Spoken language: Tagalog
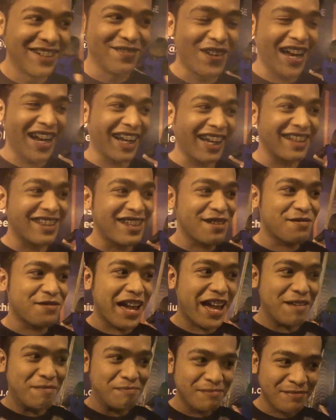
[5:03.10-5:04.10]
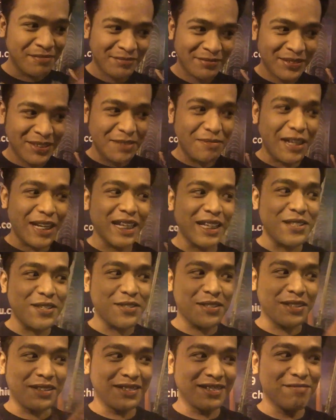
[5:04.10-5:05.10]
Parang hindi vape. Parang
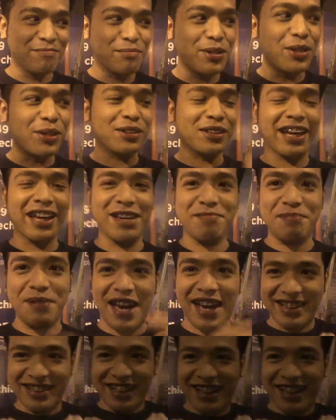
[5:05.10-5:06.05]
bulok na ibig.